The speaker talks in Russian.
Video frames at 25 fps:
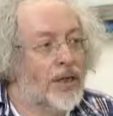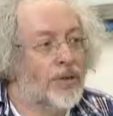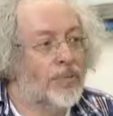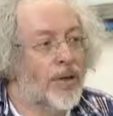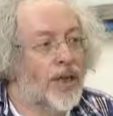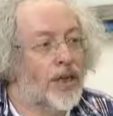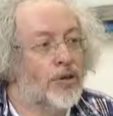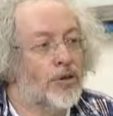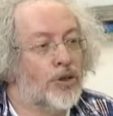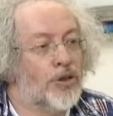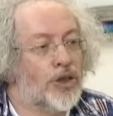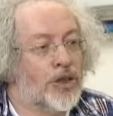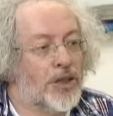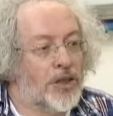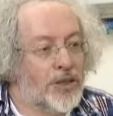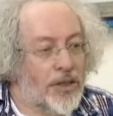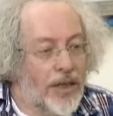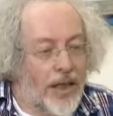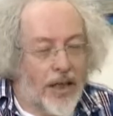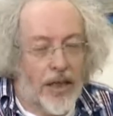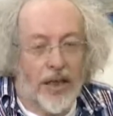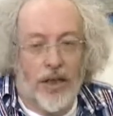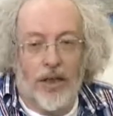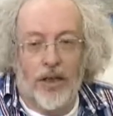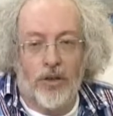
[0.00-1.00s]
С моей точки
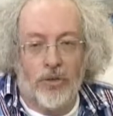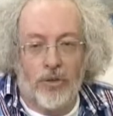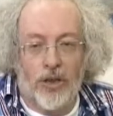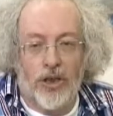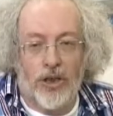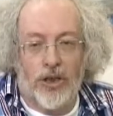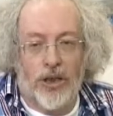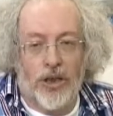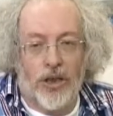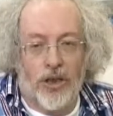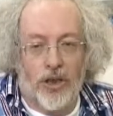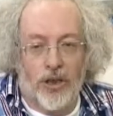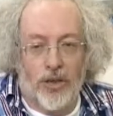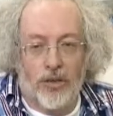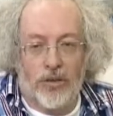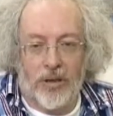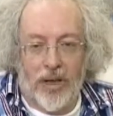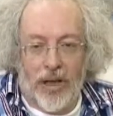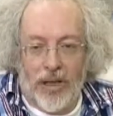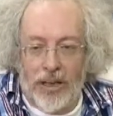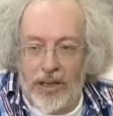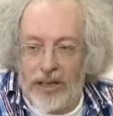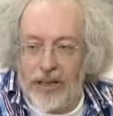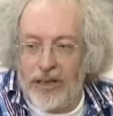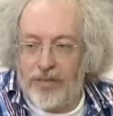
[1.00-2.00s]
зрения, нужно
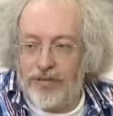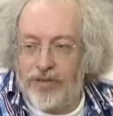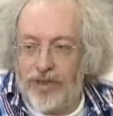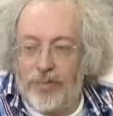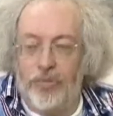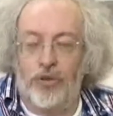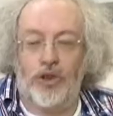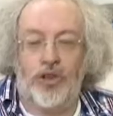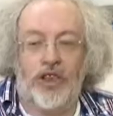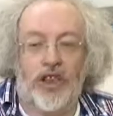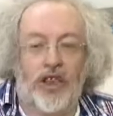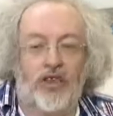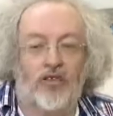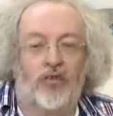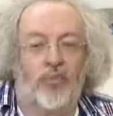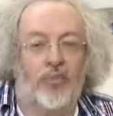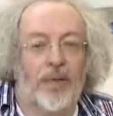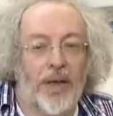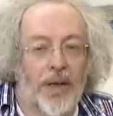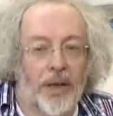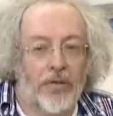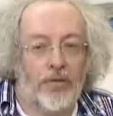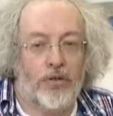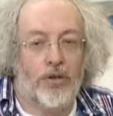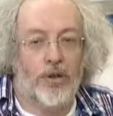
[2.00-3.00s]
журналистов обучать в
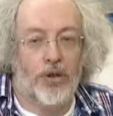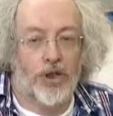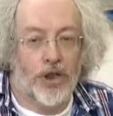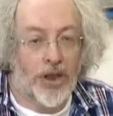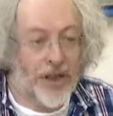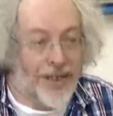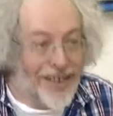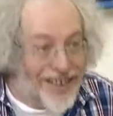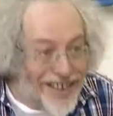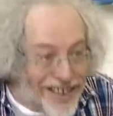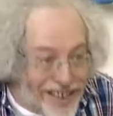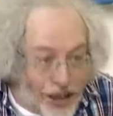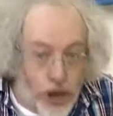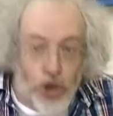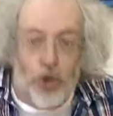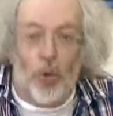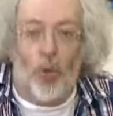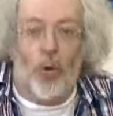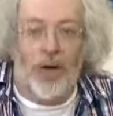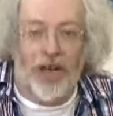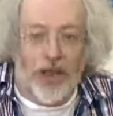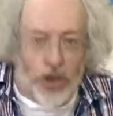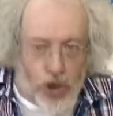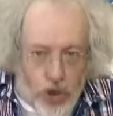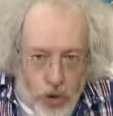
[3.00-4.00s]
первую очередь
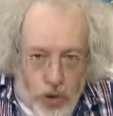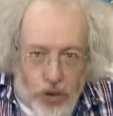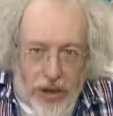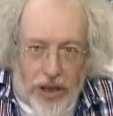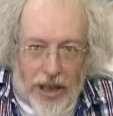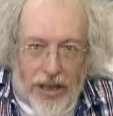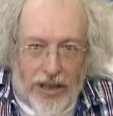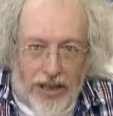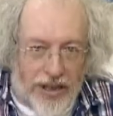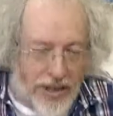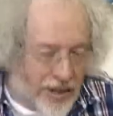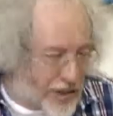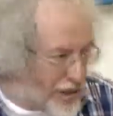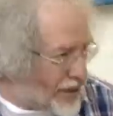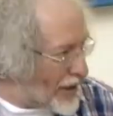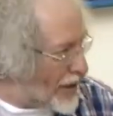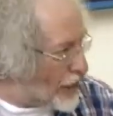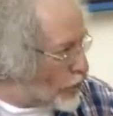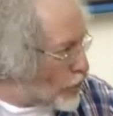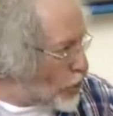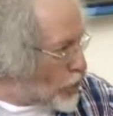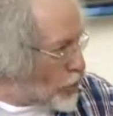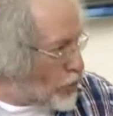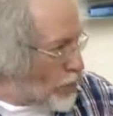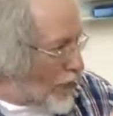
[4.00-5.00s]
истории журналистики.
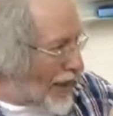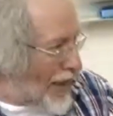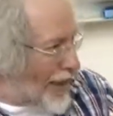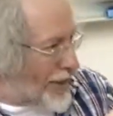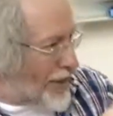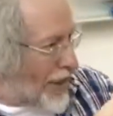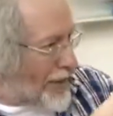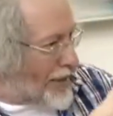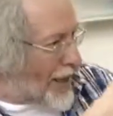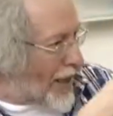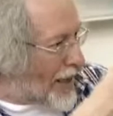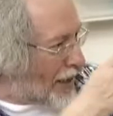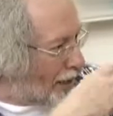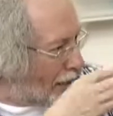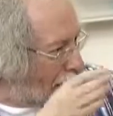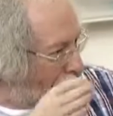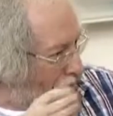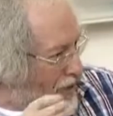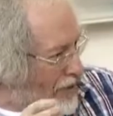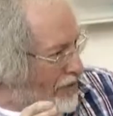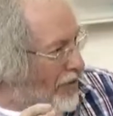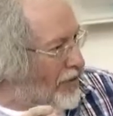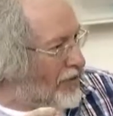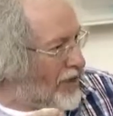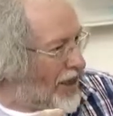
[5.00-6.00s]
То есть показать, как она
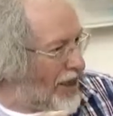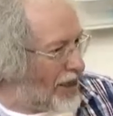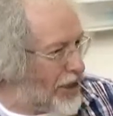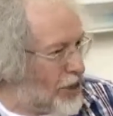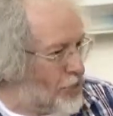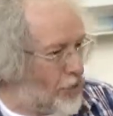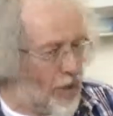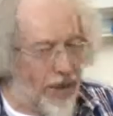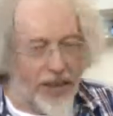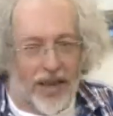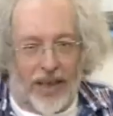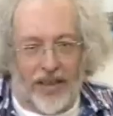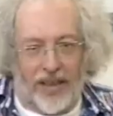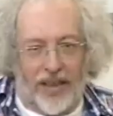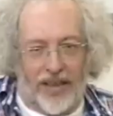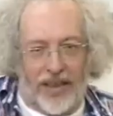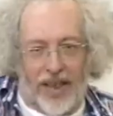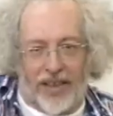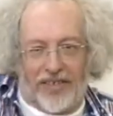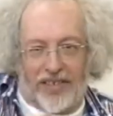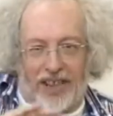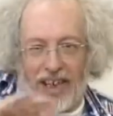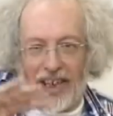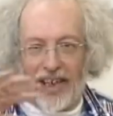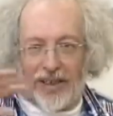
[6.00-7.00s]
развивалась. Понятно,
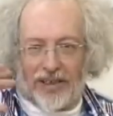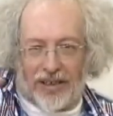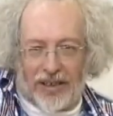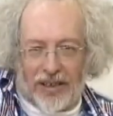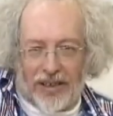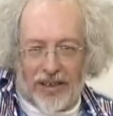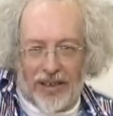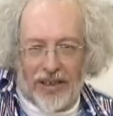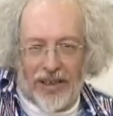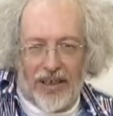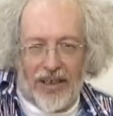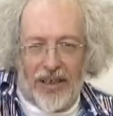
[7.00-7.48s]
да? Тренды.